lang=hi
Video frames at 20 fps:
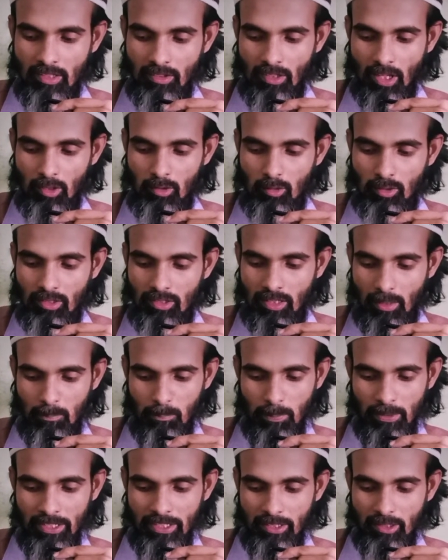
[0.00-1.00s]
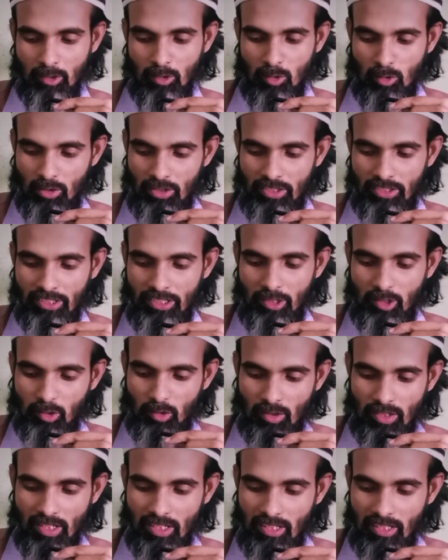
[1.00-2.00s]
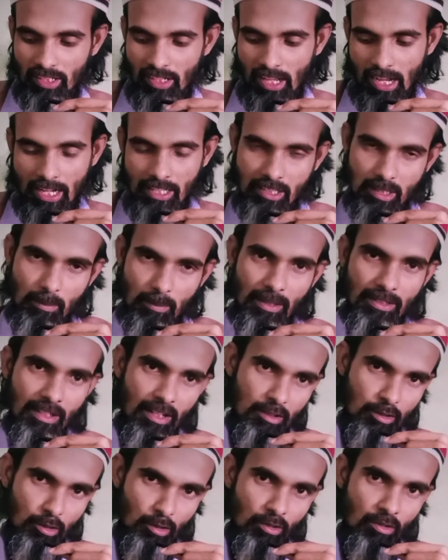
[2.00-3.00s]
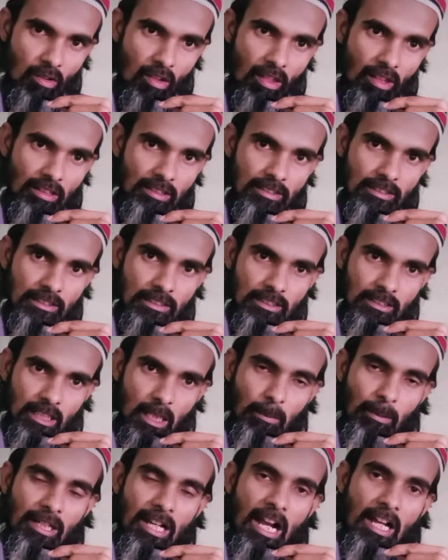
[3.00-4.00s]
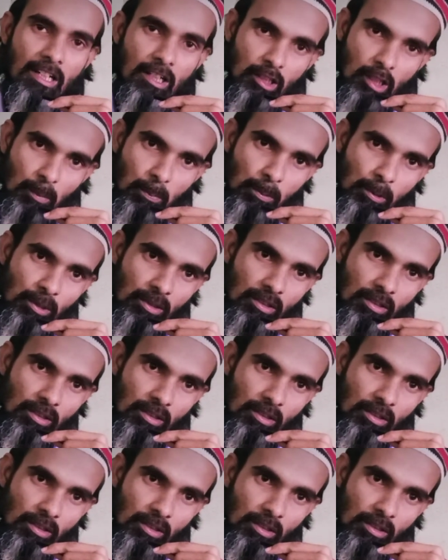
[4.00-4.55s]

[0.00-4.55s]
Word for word: तालूक कंपली कुर्तनी ತೋರ್ನಗಲ್ हैदराबाद आल्सो क्या भाई अनंतापुर